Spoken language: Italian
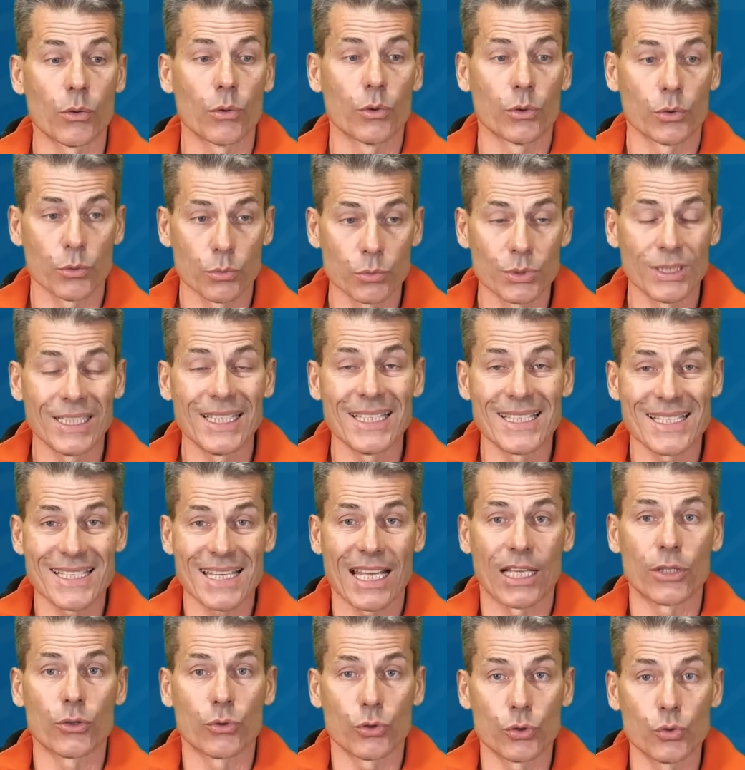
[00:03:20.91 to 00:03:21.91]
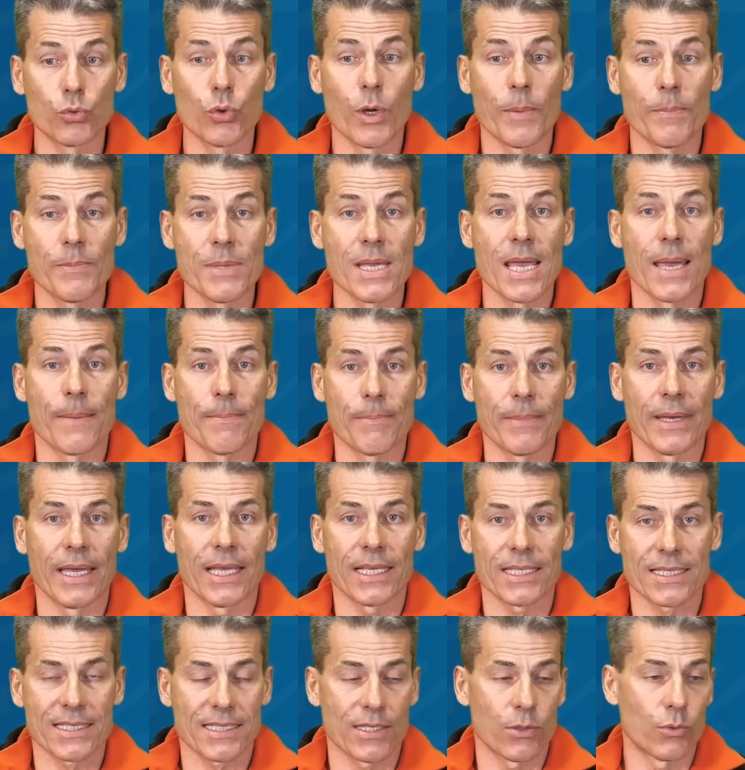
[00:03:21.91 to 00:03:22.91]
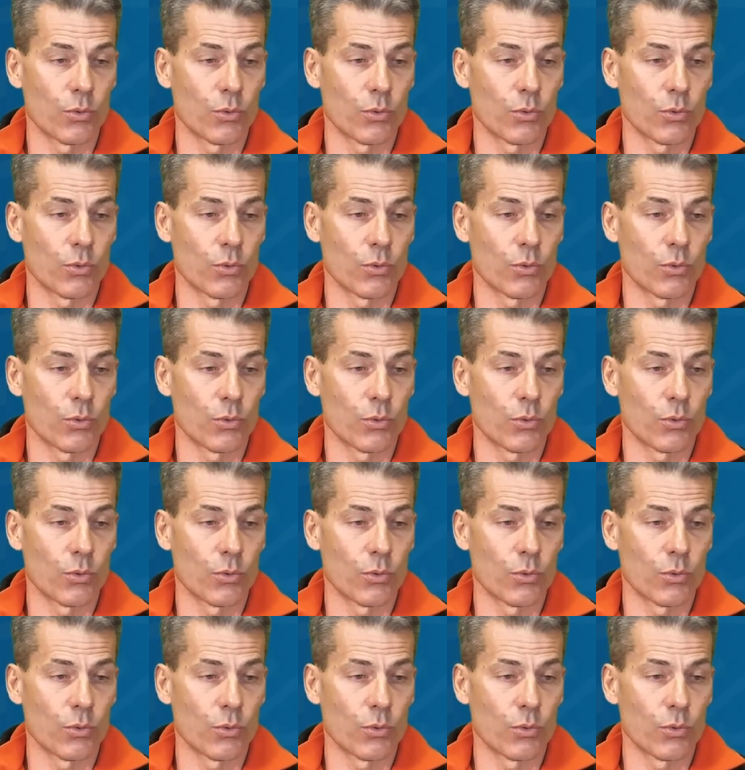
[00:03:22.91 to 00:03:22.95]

utilizzando i due BMS,